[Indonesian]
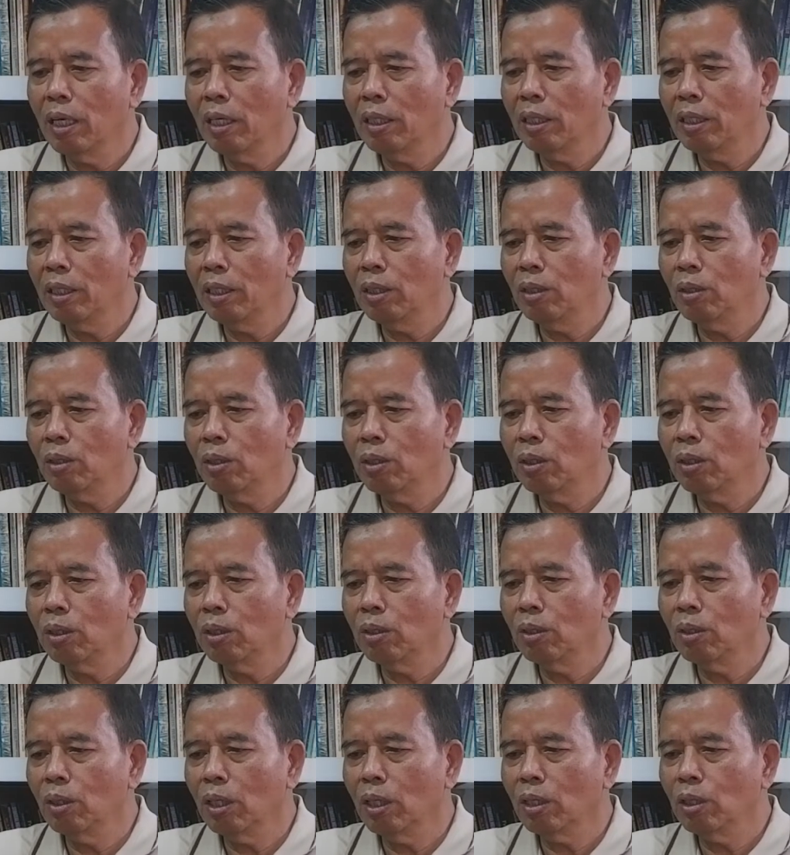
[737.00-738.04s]
Ayus
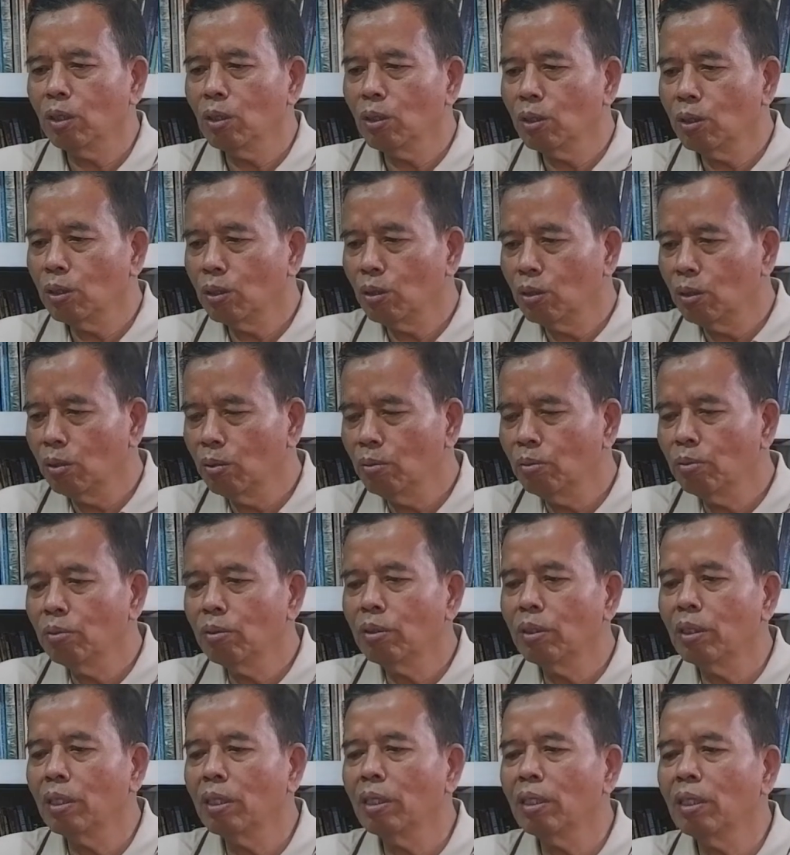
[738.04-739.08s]
surat Yusuf
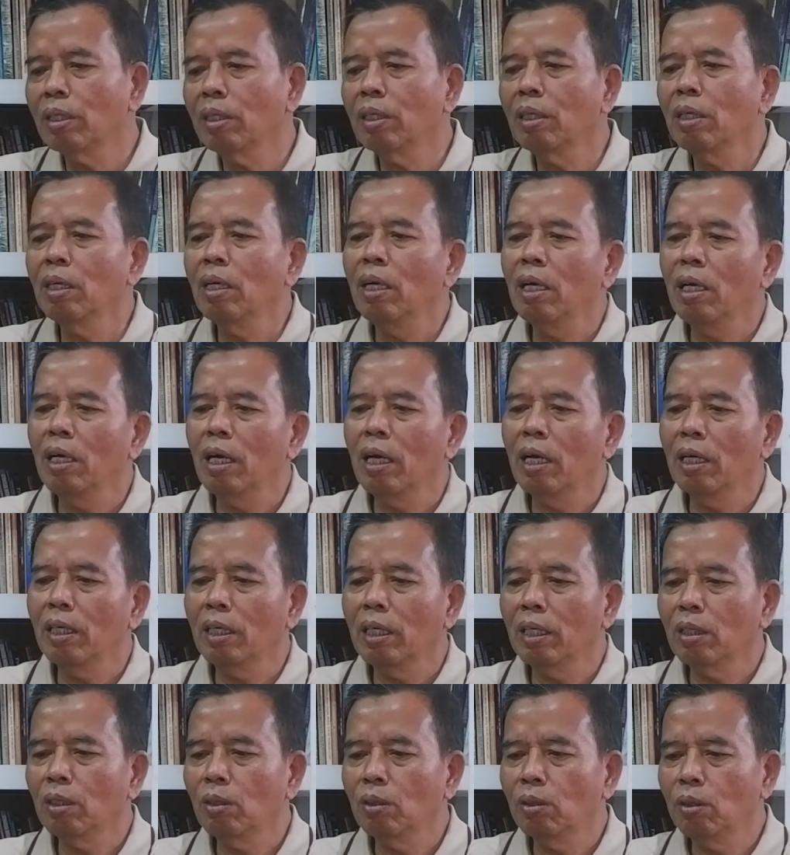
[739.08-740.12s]
ya
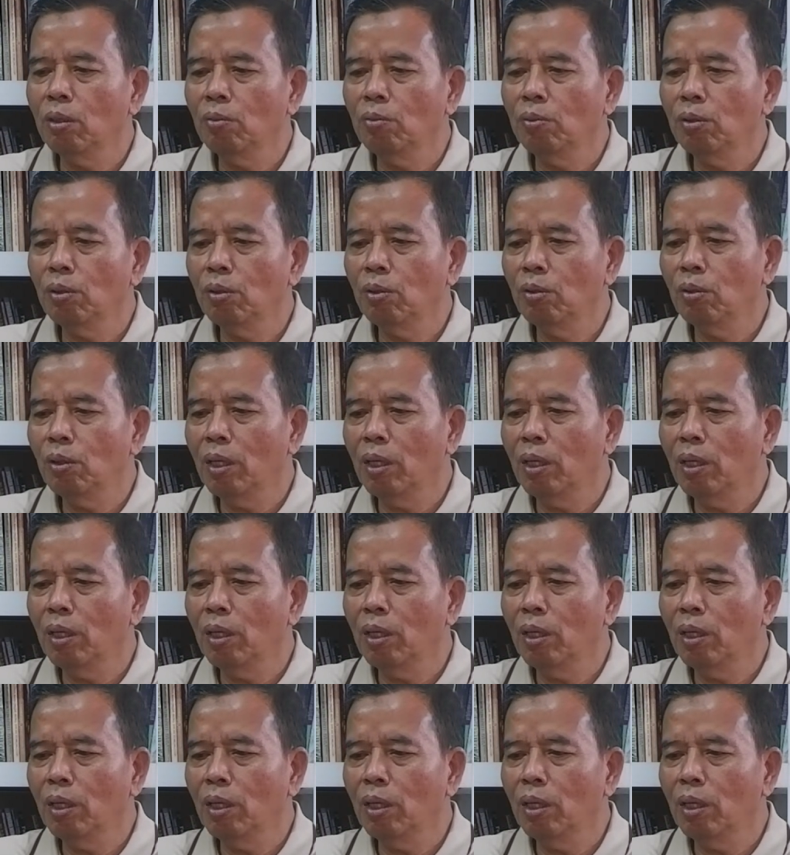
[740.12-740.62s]
ayat 72